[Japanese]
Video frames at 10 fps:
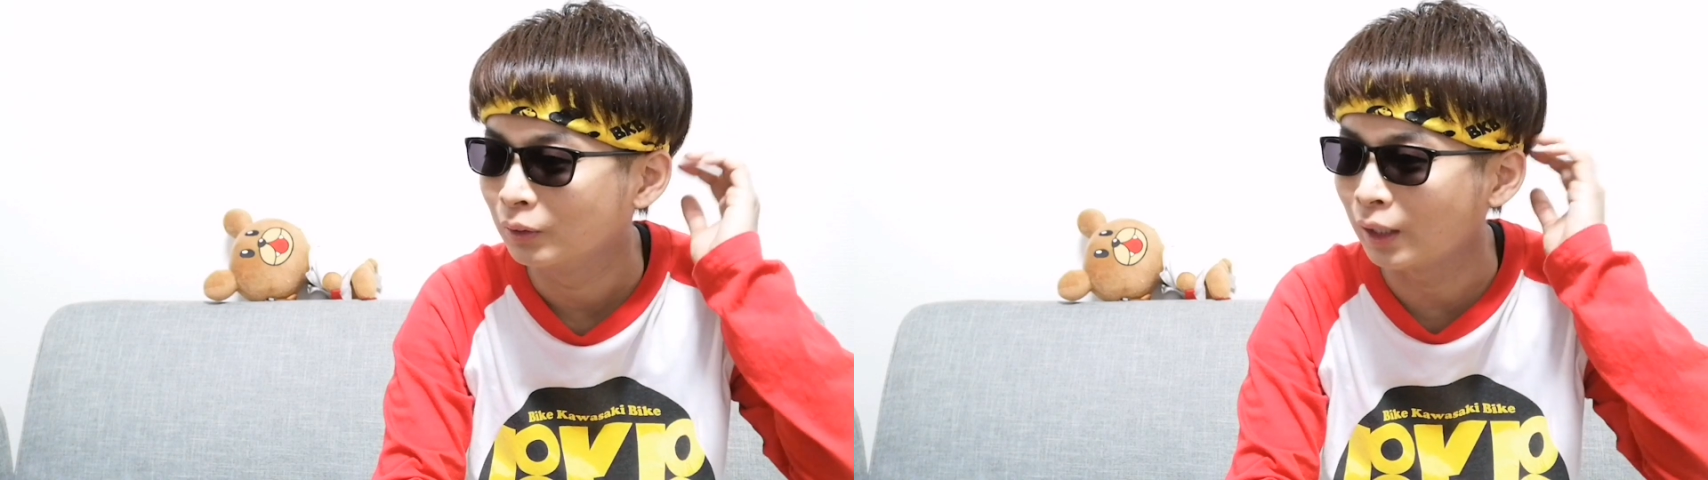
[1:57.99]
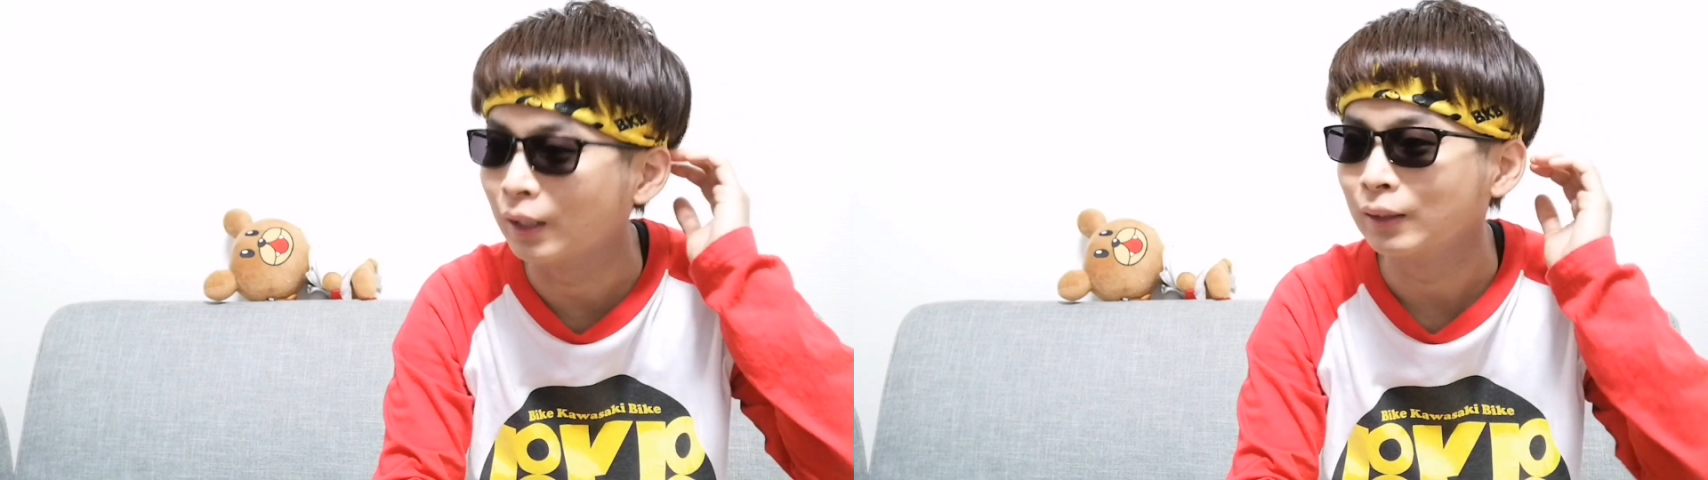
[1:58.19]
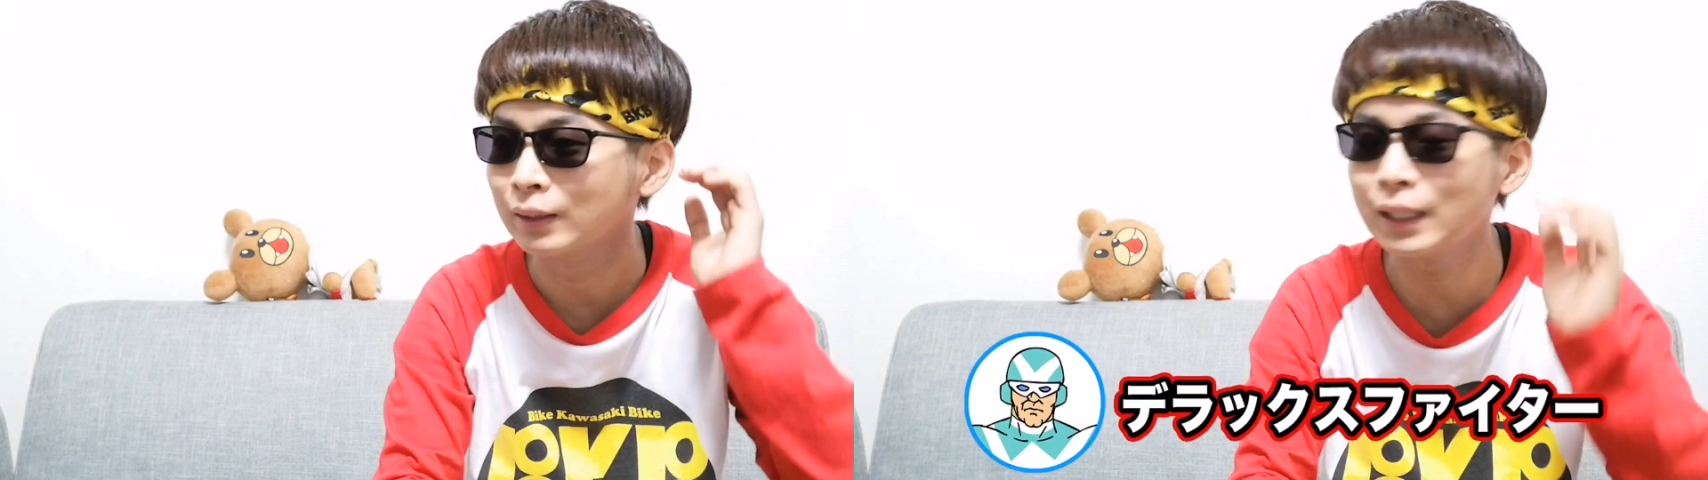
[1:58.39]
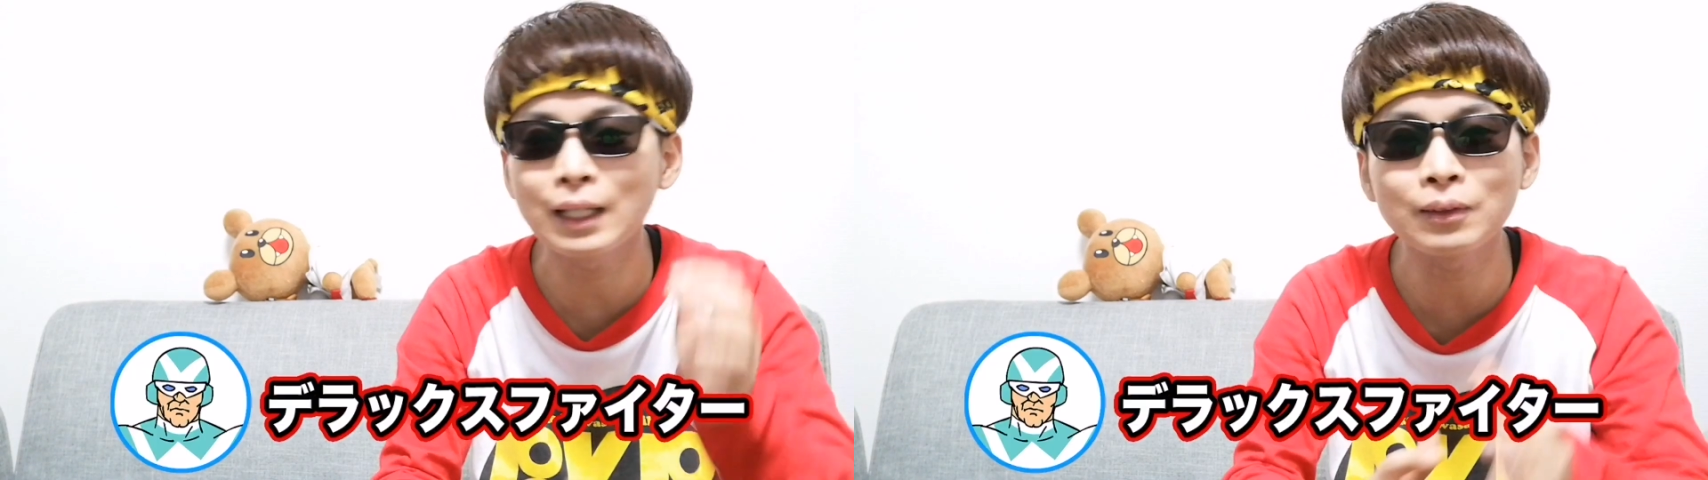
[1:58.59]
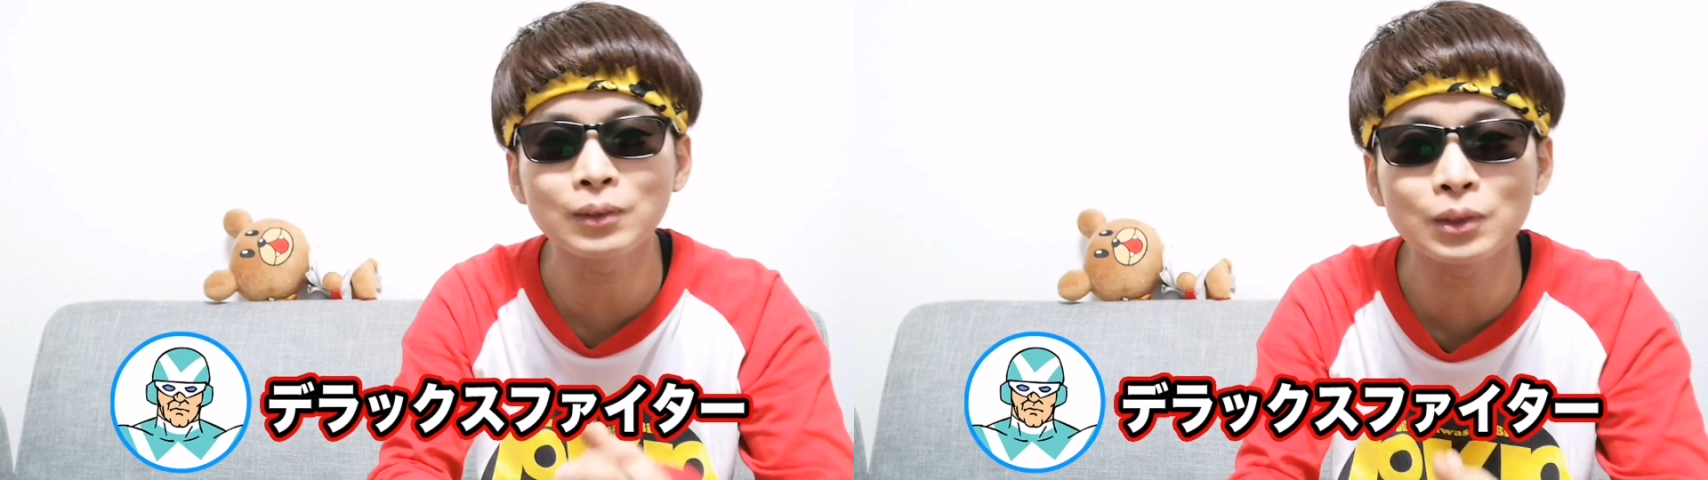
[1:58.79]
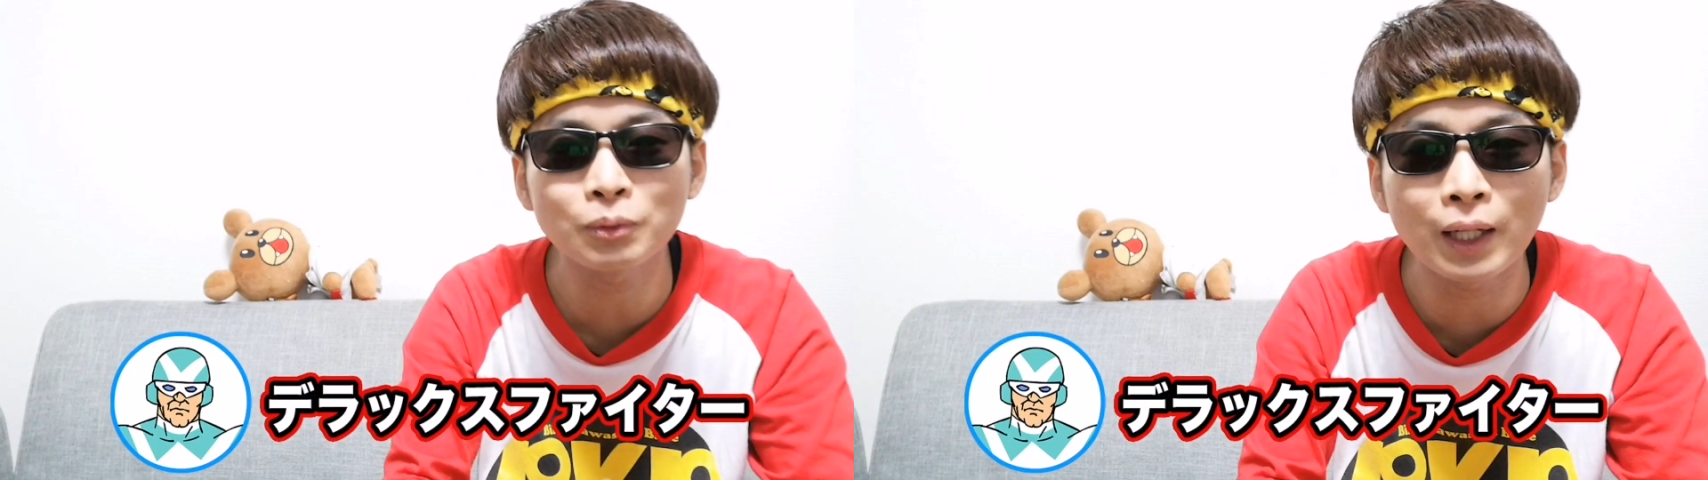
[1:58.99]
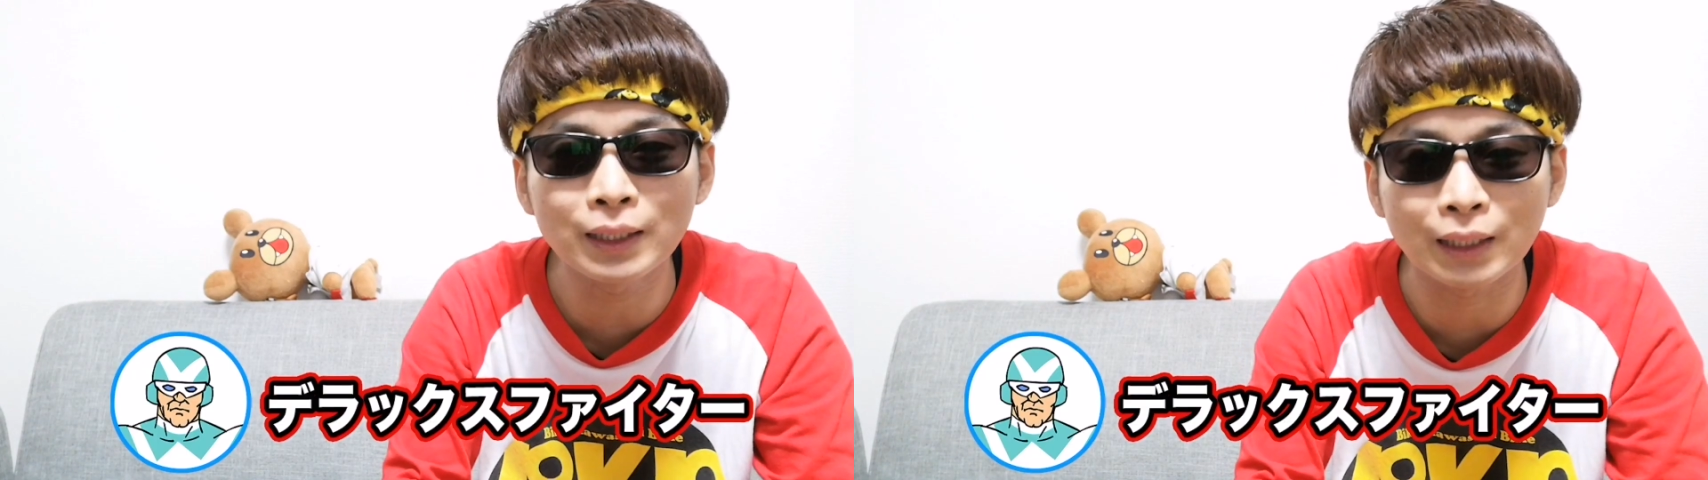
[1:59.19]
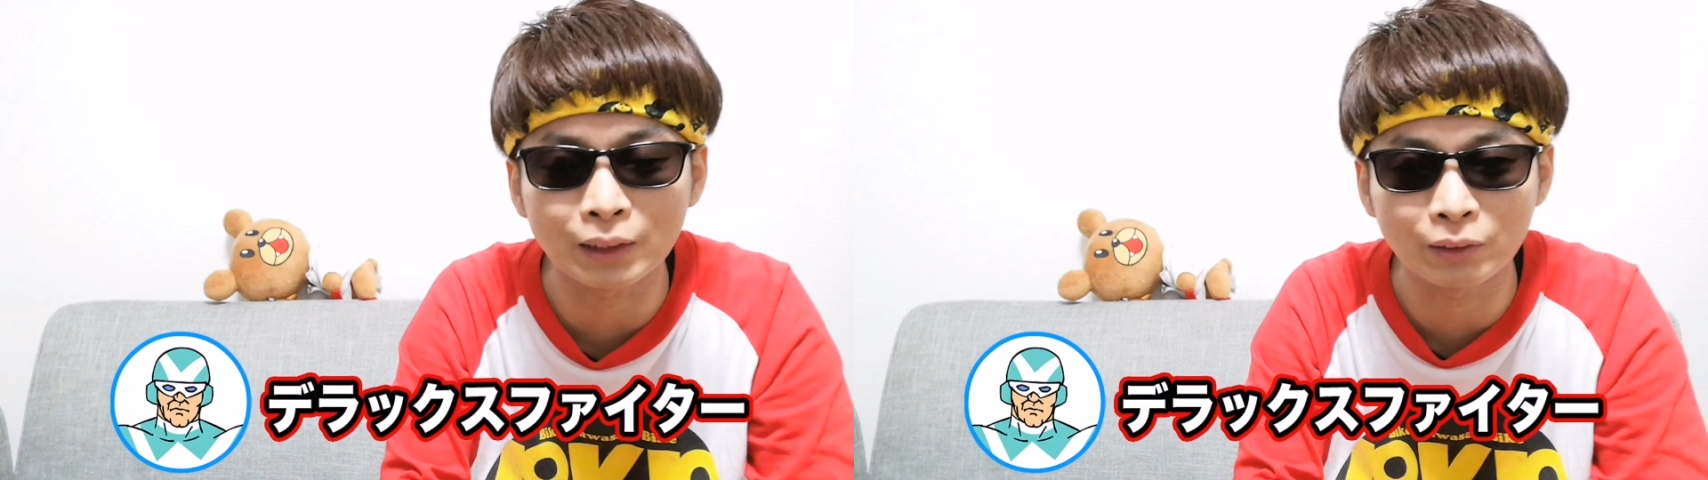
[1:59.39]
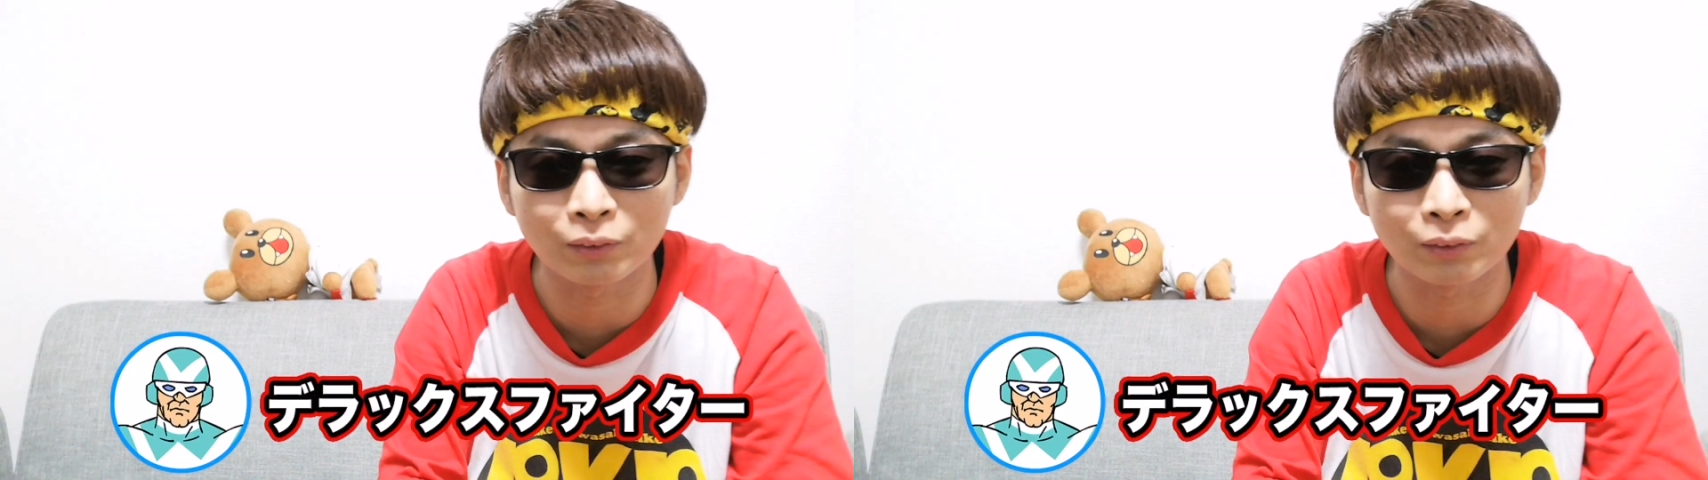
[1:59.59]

あ、デラックスファイターっ